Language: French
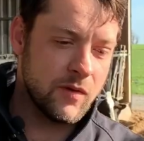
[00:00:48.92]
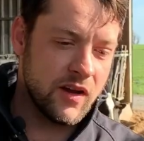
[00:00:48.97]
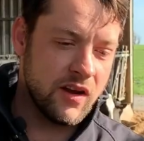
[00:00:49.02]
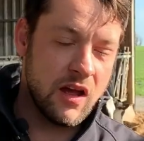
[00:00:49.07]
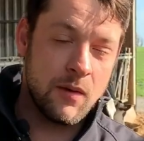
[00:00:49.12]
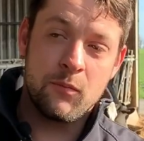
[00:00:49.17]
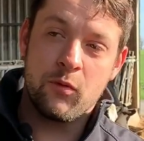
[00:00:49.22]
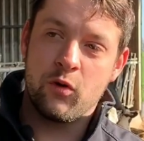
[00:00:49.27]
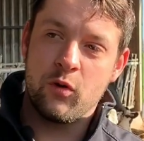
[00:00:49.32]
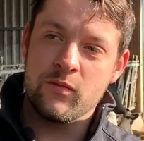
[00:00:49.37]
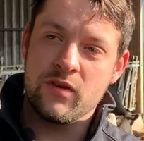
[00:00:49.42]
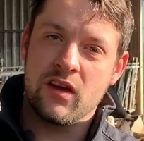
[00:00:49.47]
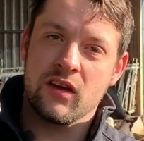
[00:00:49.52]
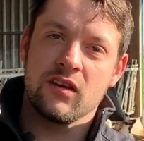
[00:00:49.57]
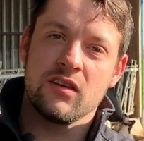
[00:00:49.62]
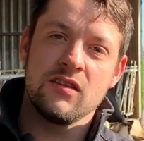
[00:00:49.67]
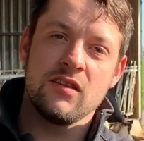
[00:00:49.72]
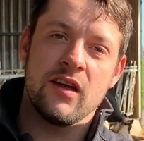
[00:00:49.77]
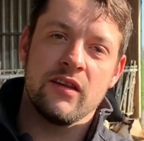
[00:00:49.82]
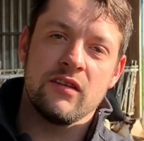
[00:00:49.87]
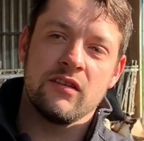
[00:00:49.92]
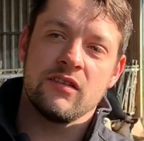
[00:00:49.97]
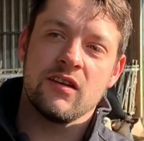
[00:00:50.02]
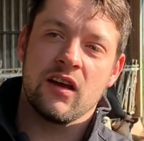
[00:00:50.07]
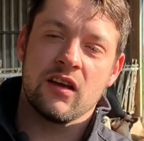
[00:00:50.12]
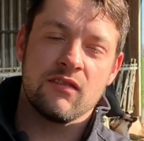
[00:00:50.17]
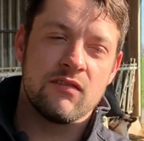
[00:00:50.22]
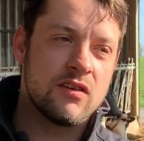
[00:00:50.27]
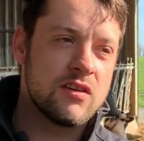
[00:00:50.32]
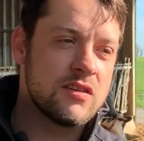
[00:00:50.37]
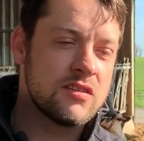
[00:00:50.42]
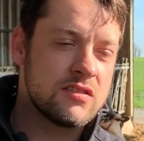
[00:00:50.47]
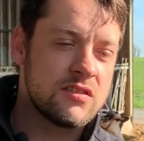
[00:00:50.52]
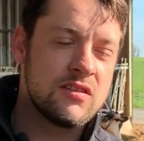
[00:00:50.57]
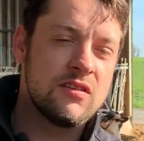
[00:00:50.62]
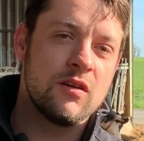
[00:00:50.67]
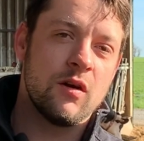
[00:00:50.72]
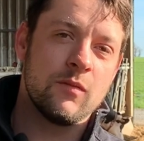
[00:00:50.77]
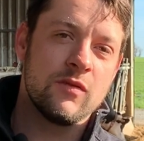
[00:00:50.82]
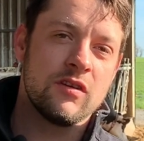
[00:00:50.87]
la première Kinan est arrivée
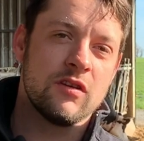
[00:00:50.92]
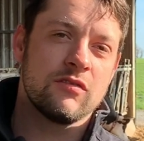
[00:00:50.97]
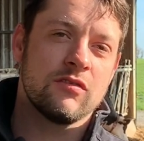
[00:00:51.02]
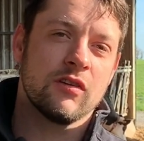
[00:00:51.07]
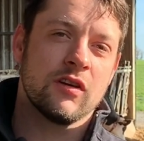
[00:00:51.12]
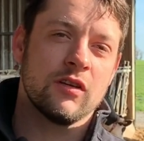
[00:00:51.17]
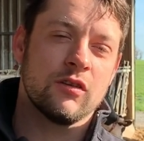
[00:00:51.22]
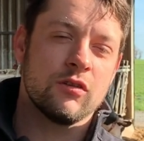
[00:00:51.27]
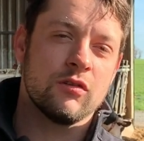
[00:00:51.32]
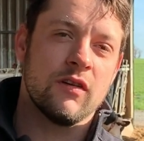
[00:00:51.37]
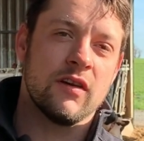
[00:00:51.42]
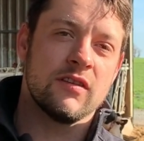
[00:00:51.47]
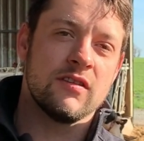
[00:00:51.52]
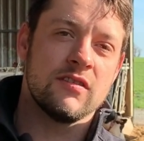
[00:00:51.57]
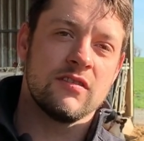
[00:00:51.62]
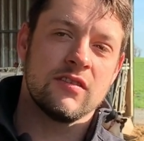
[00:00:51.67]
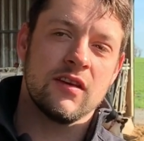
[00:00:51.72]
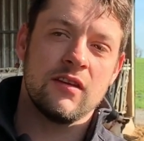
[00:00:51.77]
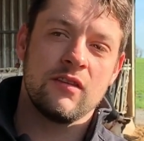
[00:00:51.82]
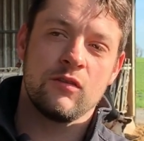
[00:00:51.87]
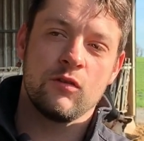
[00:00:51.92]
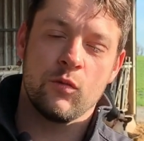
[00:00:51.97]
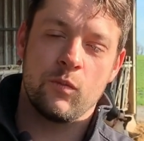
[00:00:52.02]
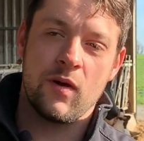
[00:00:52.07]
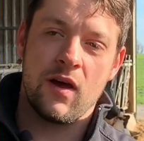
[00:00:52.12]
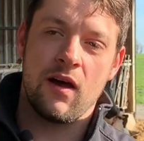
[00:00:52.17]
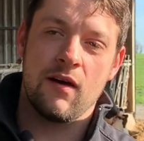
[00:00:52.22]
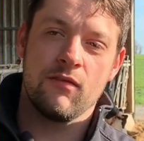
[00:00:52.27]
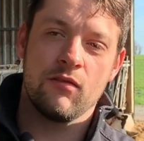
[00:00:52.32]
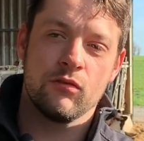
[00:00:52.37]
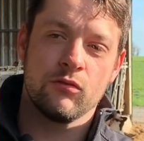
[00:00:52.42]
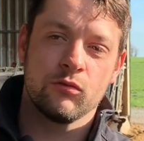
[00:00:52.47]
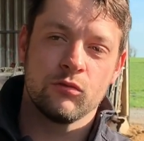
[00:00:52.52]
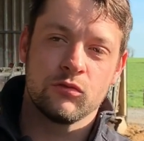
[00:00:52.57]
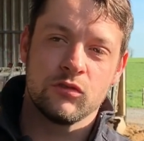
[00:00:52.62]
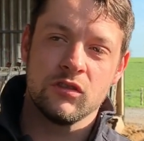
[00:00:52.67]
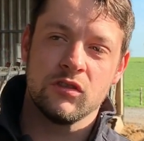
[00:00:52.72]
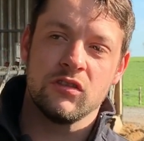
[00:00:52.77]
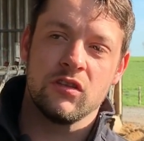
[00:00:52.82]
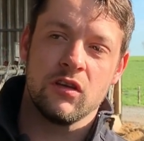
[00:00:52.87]
ici en 1997, auparavant
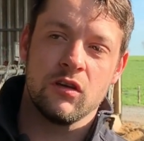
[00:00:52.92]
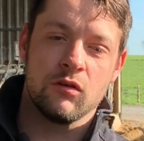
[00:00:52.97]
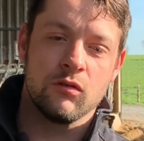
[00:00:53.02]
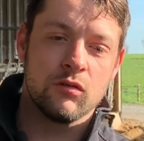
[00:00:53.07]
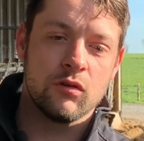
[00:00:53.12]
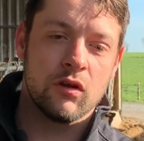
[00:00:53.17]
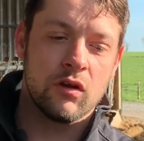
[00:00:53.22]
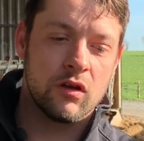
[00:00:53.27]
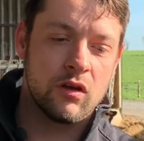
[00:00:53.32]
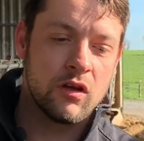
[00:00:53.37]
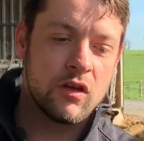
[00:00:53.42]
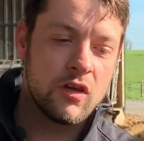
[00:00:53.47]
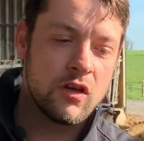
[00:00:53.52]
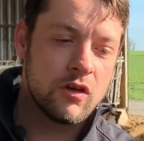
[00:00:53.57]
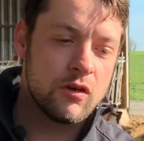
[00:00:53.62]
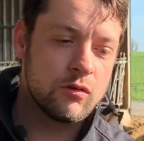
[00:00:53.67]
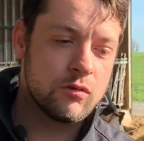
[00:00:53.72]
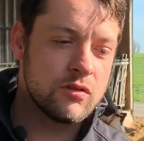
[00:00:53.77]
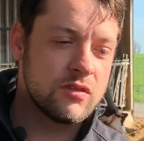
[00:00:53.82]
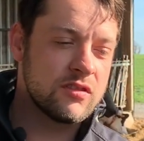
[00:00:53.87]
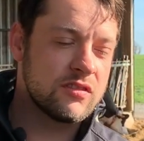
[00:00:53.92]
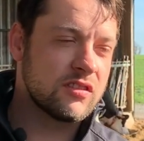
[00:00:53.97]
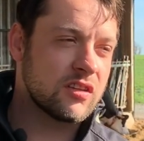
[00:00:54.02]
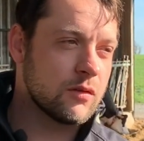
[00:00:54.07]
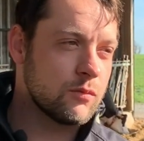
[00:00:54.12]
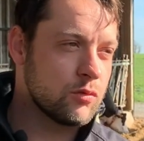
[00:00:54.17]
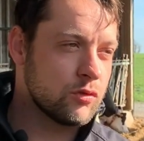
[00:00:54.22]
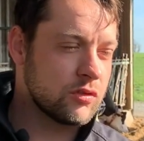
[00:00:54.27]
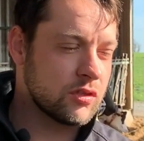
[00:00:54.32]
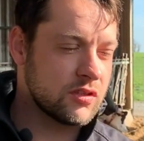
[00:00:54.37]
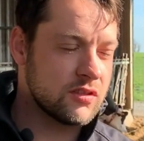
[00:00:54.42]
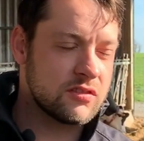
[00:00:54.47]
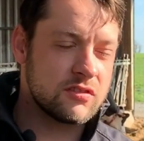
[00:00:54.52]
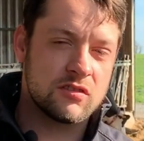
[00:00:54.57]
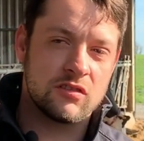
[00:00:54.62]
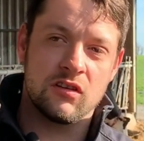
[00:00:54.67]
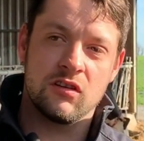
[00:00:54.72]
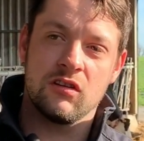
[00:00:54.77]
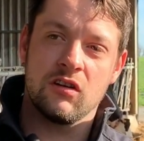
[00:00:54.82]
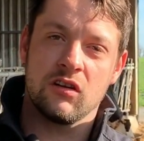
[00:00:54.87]
c'était une,
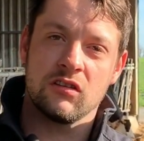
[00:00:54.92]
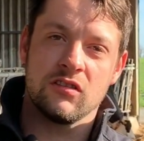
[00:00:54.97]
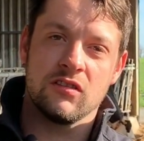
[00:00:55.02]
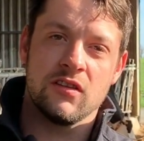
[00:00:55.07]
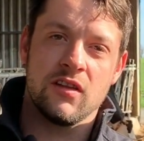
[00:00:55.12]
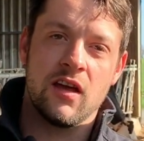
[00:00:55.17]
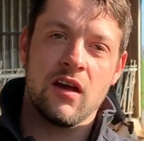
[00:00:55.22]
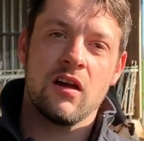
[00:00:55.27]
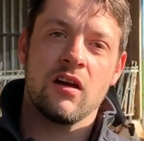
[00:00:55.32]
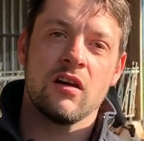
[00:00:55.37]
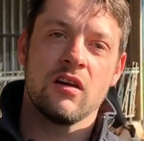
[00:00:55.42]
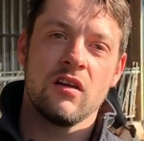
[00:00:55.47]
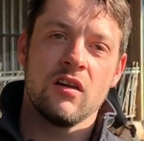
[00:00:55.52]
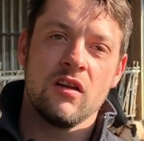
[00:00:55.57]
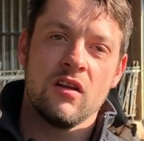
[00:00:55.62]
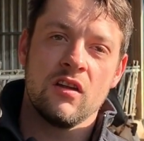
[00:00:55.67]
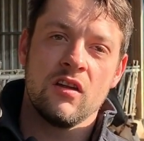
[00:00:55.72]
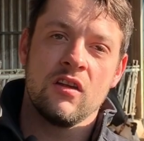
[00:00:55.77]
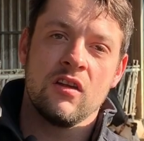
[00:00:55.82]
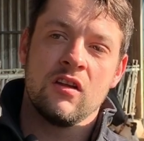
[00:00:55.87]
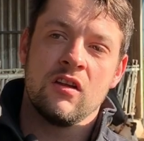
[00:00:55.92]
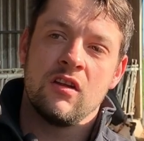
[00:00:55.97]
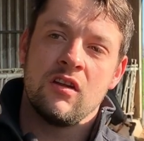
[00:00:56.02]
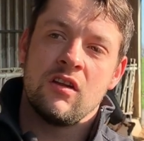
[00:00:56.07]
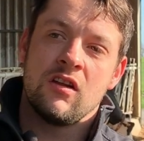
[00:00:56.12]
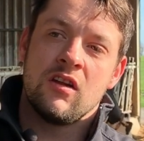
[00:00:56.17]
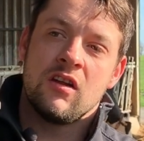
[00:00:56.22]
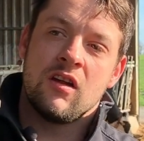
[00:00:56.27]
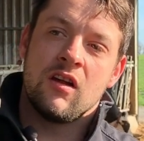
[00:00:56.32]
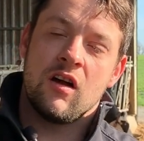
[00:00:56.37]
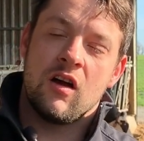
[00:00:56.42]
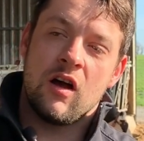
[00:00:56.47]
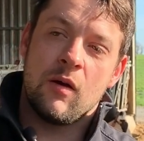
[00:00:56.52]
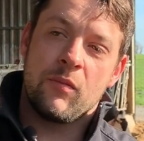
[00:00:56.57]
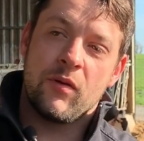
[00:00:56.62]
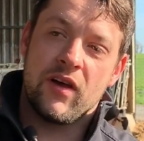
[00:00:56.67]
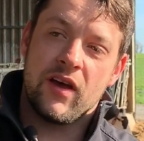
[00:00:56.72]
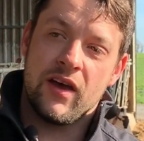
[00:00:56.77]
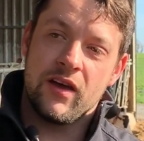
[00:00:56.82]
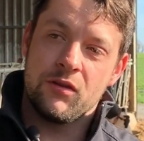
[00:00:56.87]
distributrice ordinaire.
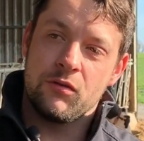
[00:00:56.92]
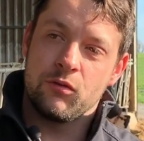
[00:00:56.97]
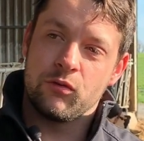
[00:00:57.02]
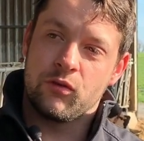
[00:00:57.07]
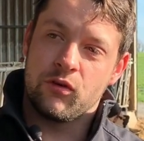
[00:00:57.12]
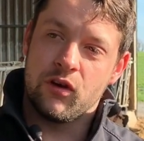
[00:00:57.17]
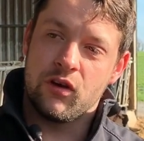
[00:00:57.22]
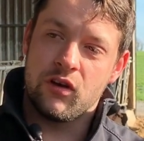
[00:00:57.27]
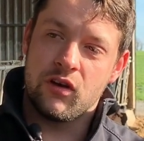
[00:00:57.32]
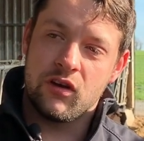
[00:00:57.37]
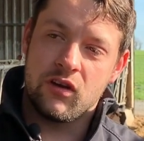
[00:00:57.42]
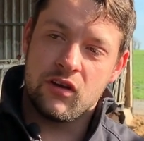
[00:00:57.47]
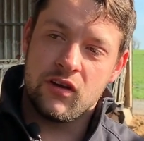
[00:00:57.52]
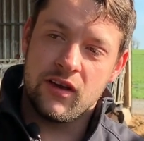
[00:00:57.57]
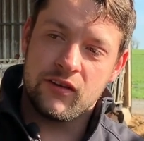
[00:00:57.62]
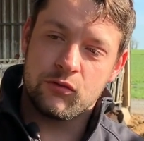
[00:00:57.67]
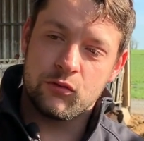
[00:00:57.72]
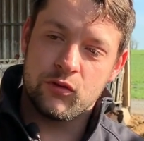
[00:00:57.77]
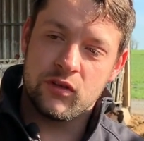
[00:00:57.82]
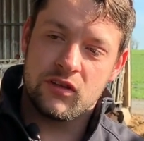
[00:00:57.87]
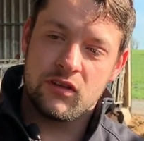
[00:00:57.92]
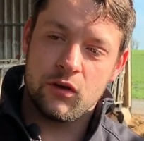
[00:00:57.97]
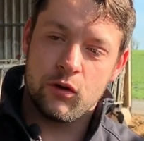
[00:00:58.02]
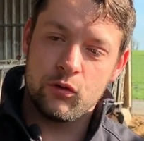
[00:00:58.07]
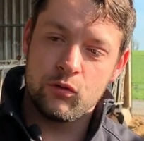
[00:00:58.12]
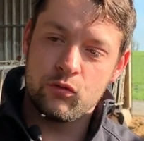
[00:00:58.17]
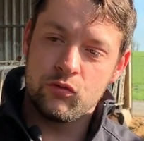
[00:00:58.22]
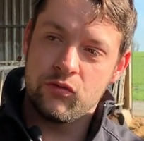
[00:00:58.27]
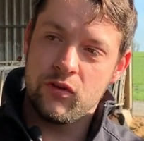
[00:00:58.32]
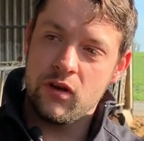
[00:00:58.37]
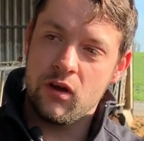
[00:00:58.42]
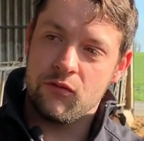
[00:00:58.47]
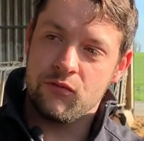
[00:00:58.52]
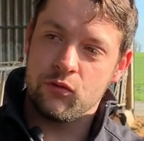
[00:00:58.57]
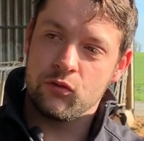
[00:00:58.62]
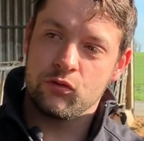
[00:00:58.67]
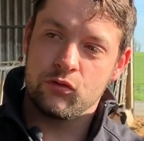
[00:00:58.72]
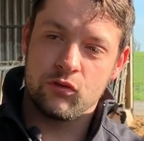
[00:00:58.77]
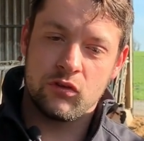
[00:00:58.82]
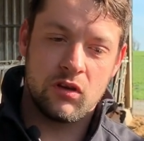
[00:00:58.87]
Après, donc, elles ont été renouvelées en
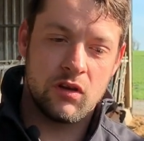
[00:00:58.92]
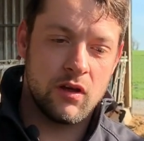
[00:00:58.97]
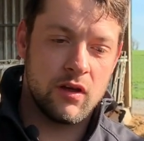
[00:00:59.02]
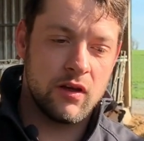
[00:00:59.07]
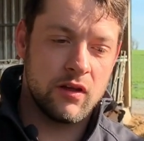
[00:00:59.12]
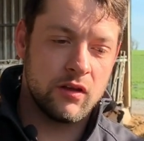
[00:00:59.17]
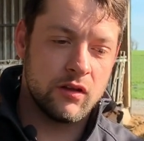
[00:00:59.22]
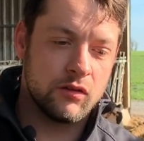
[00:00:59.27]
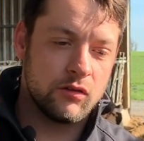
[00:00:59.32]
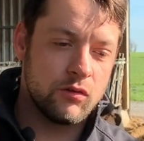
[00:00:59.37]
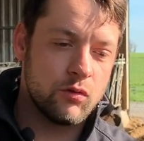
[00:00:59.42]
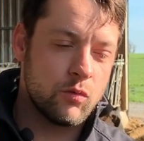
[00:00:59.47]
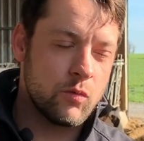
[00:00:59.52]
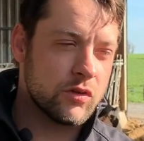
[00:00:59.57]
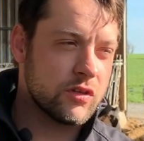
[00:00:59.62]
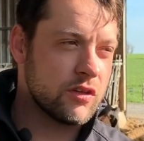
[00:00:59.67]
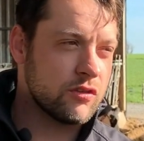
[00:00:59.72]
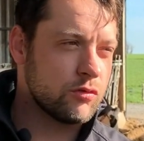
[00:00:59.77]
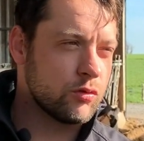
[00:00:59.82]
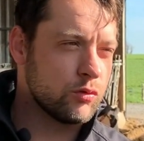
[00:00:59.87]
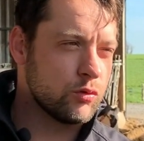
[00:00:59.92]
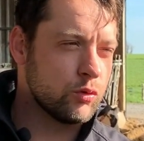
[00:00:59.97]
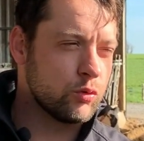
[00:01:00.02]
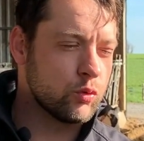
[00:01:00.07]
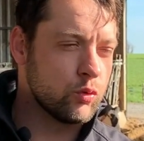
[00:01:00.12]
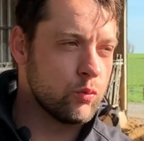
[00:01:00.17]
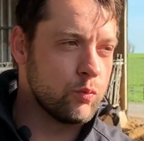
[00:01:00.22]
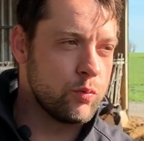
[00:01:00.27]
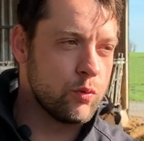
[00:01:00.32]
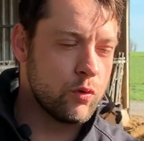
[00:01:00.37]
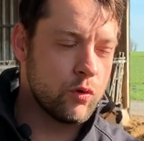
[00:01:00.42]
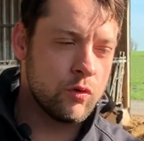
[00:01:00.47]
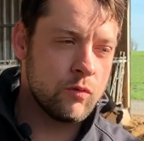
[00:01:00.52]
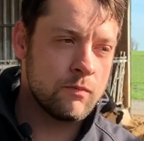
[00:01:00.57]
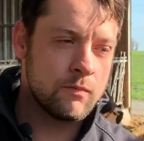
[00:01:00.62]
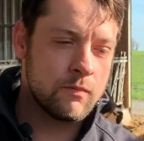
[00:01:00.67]
fonction de l'augmentation du troupeau.